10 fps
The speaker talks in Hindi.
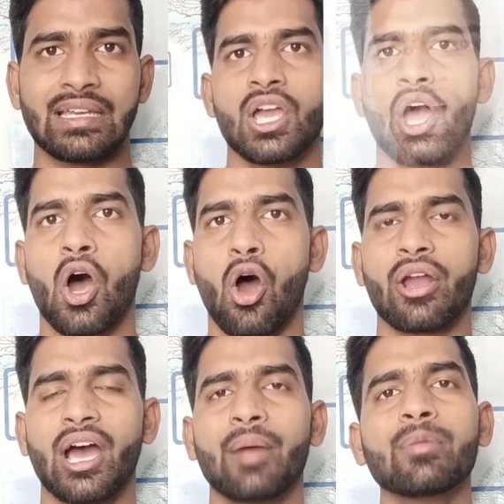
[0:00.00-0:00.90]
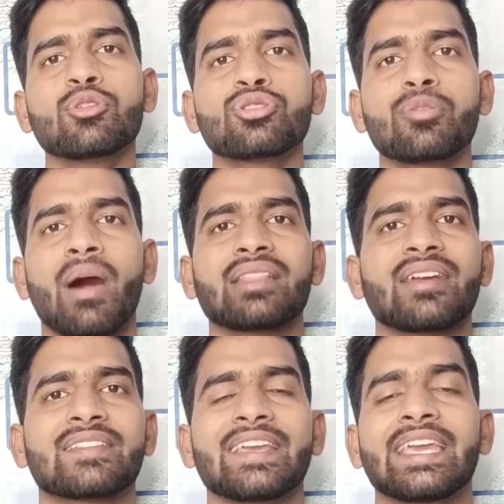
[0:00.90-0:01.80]
हैं और अब हम दोस्तों बात
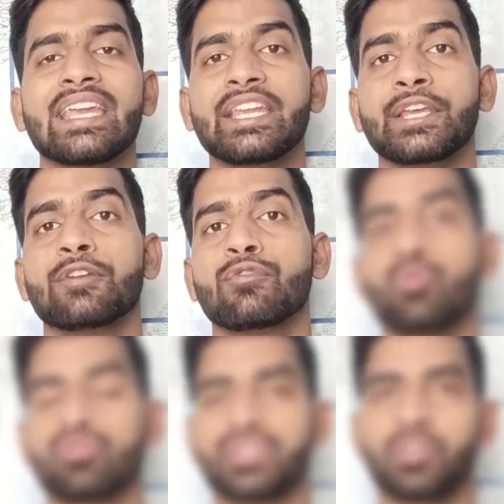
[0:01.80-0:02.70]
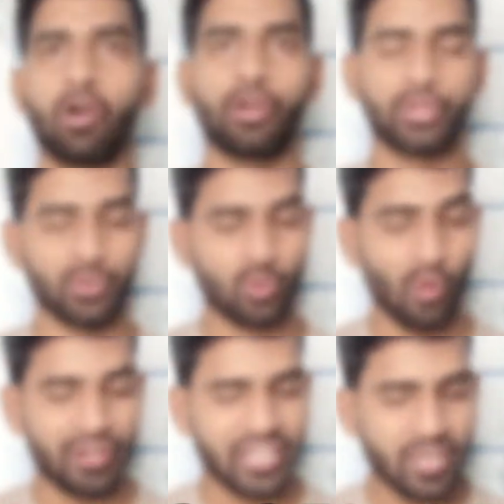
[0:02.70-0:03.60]
करते हैं इन ईयरफोन्स की ऑडियो
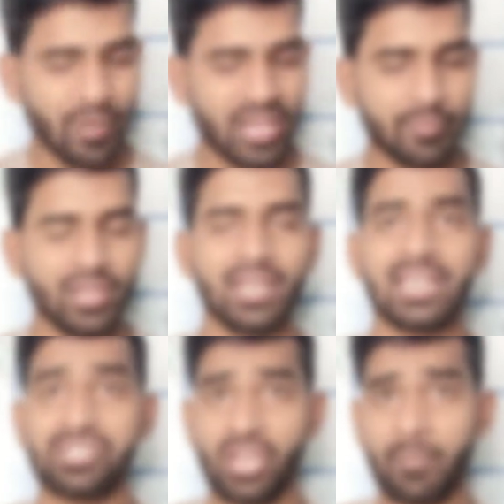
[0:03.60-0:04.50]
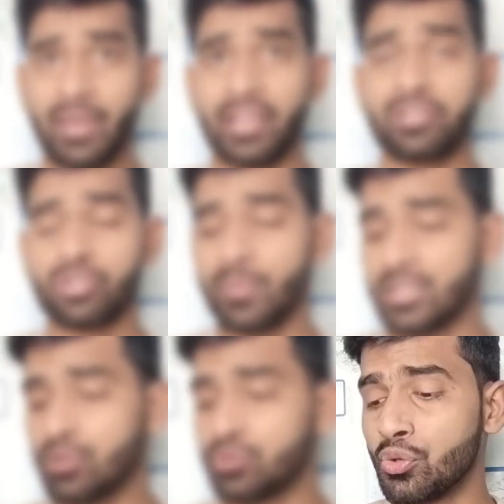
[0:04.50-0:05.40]
क्वालिटी के बारे में जहाँ पे आगे दोस्तों
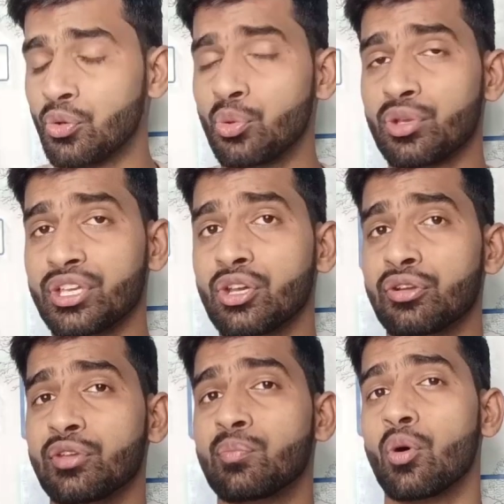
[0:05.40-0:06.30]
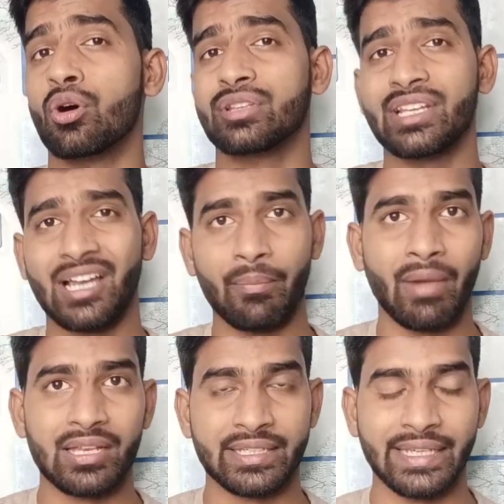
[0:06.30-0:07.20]
बताऊँ दोनों की ऑडियो बहुत ही
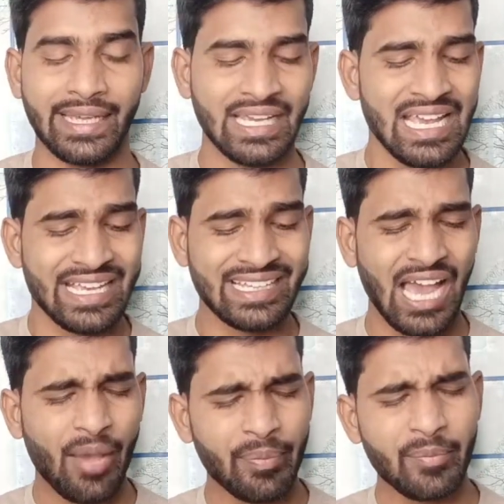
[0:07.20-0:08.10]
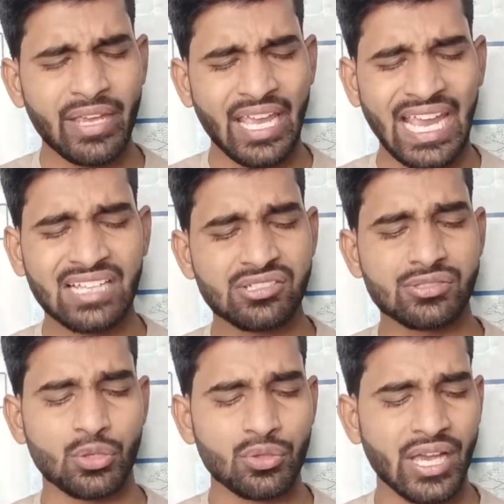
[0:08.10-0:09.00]
कमाल की है यहाँ पे मैं एक चीज़
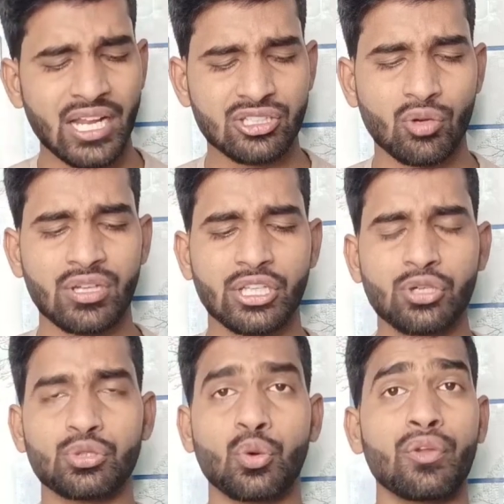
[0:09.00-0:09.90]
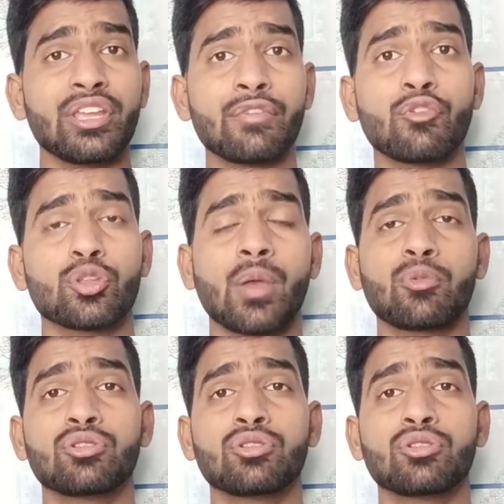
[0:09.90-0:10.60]
ज़रूर कहना चाहूँगा देखो दोनों ईयरफोन्स में